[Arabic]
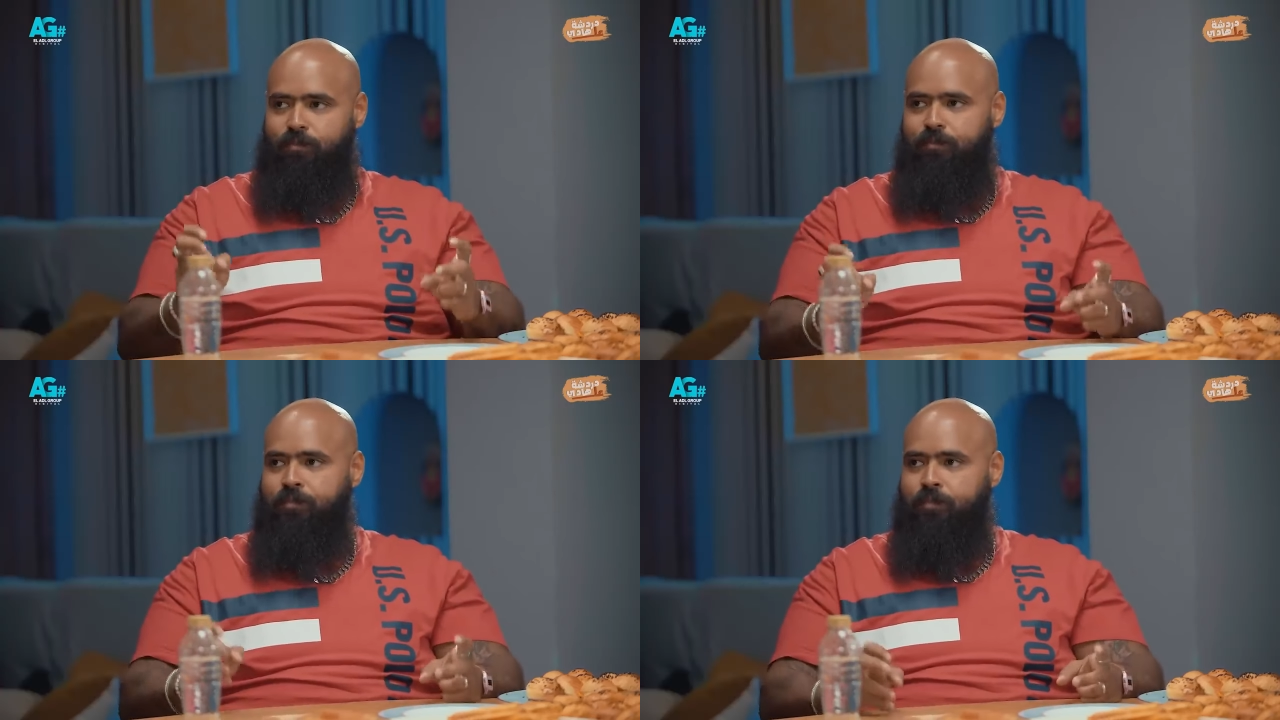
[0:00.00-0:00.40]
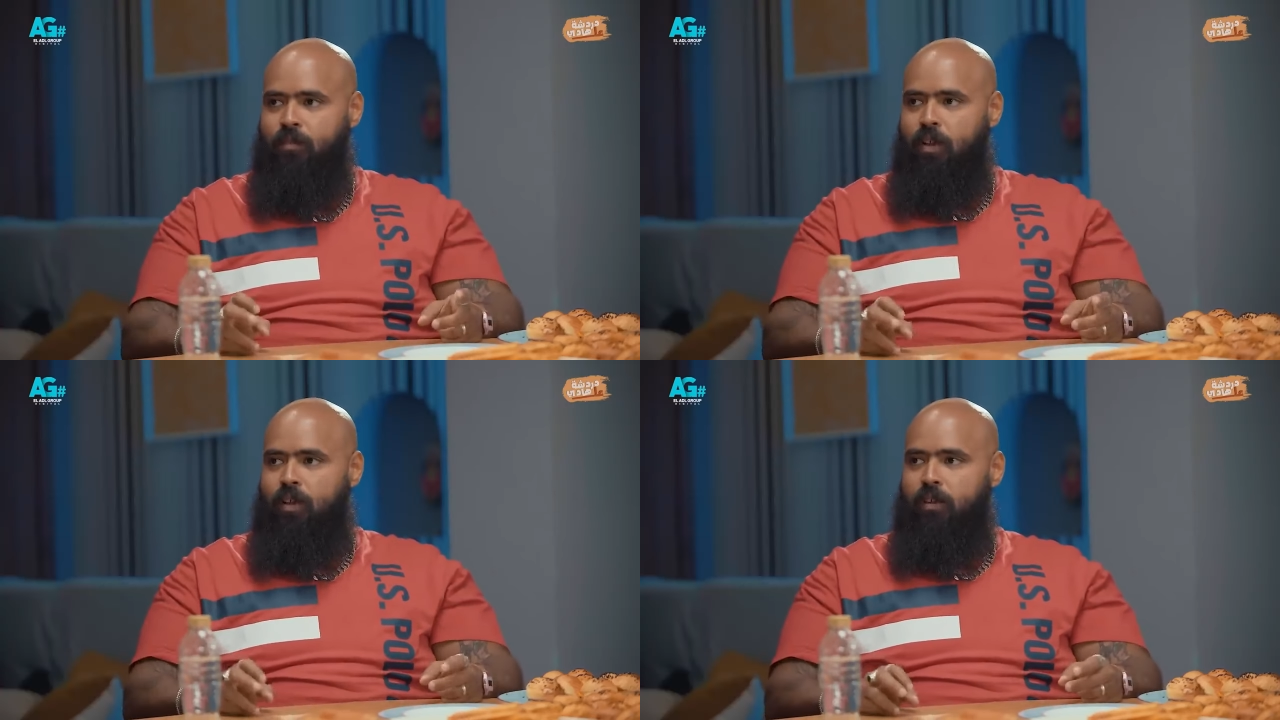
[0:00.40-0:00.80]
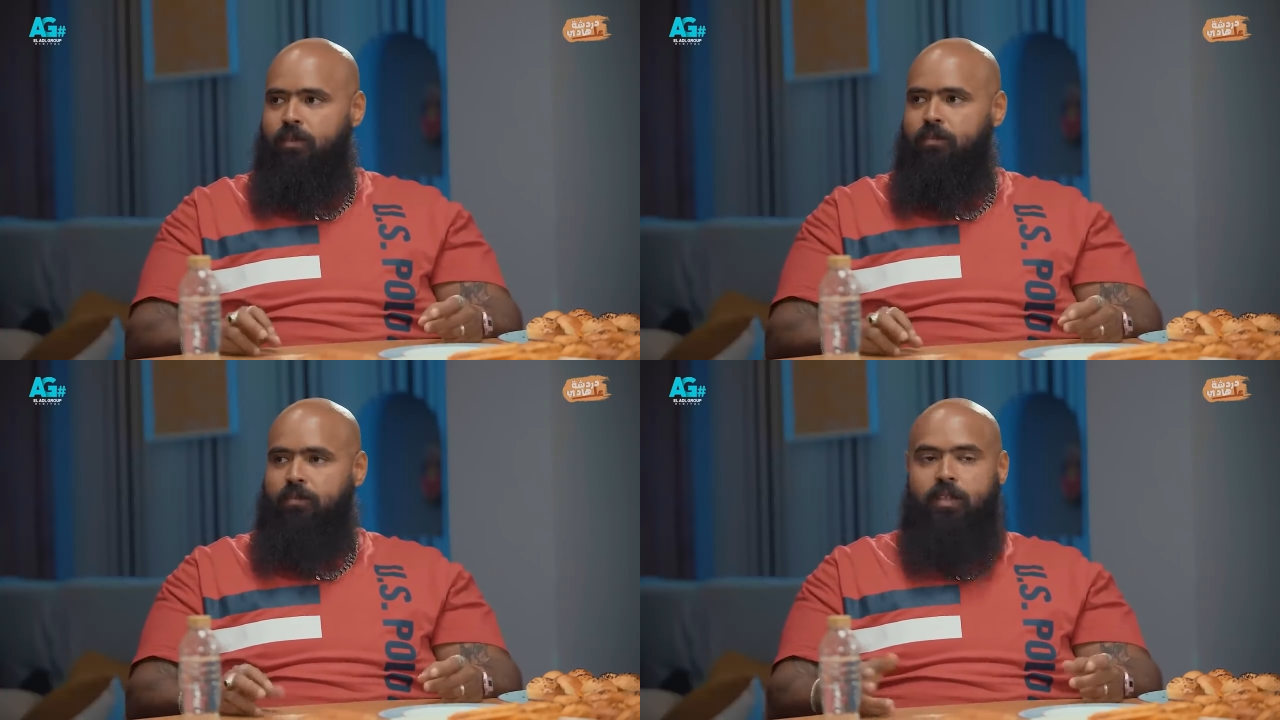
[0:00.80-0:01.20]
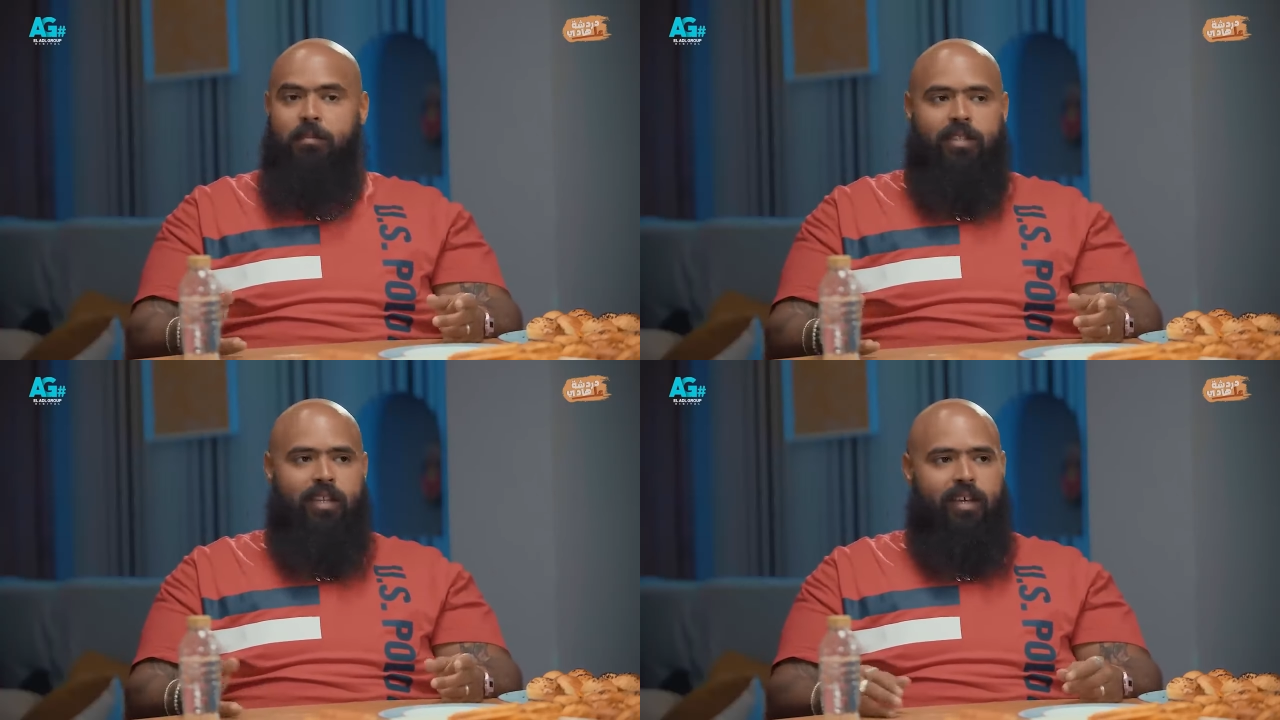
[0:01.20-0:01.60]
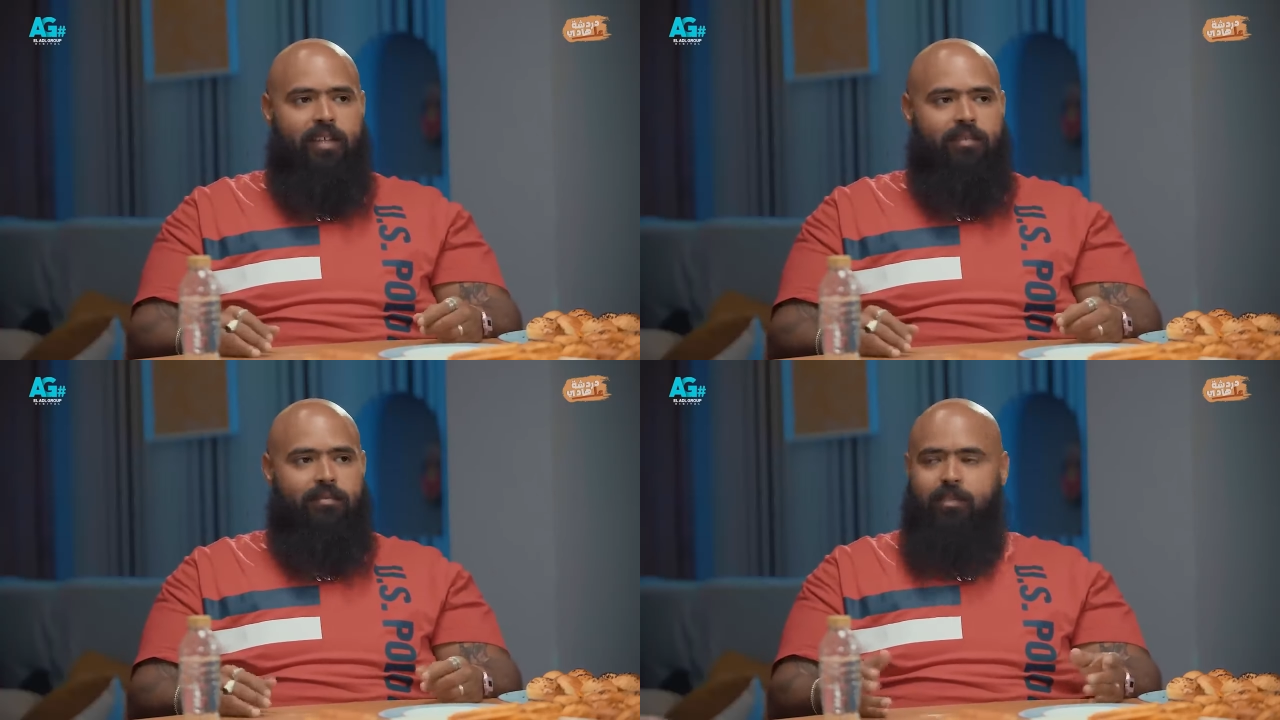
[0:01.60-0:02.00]
اه كنت هسالك عليه لما طلع
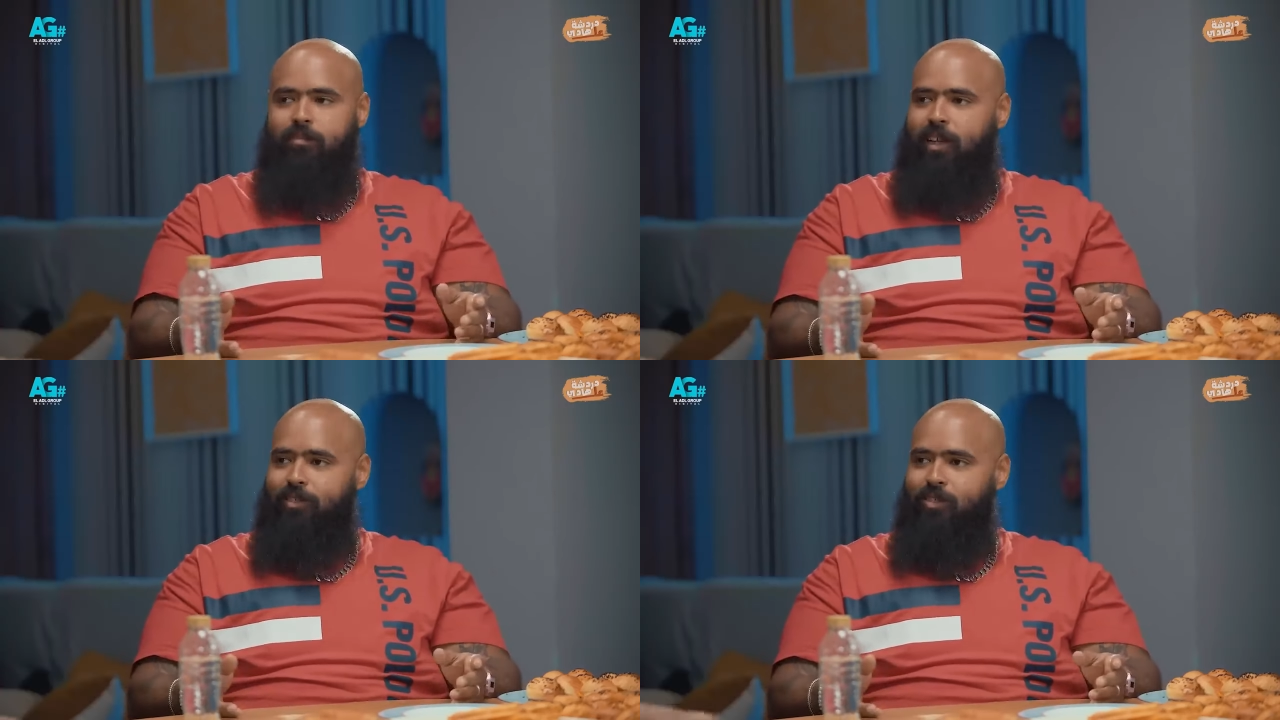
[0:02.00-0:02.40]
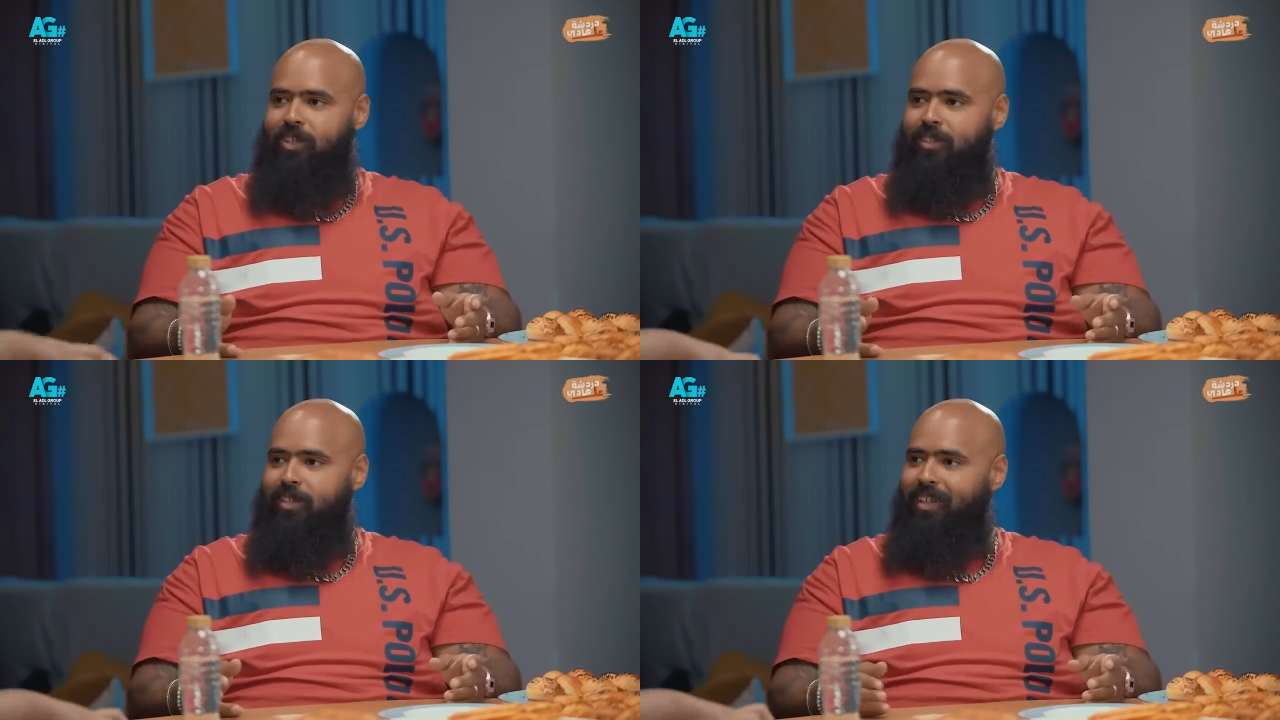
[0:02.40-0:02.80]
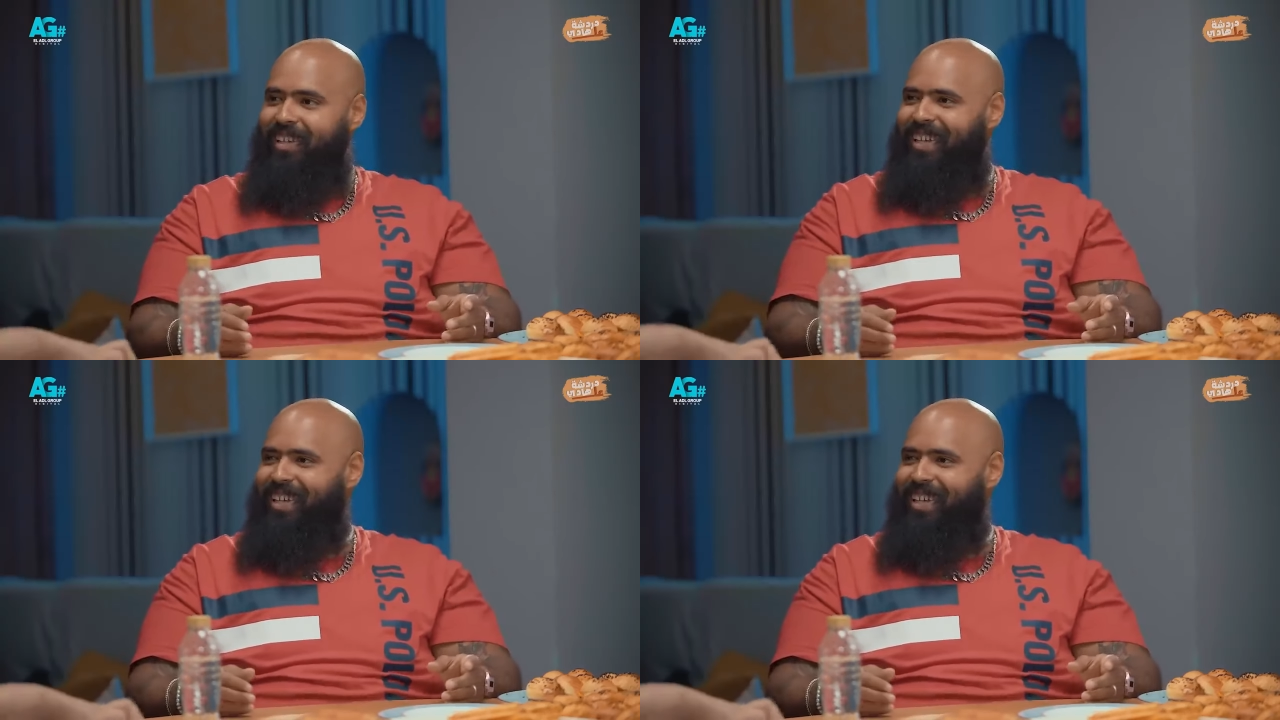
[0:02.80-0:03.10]
قال ما حدش قال ان انا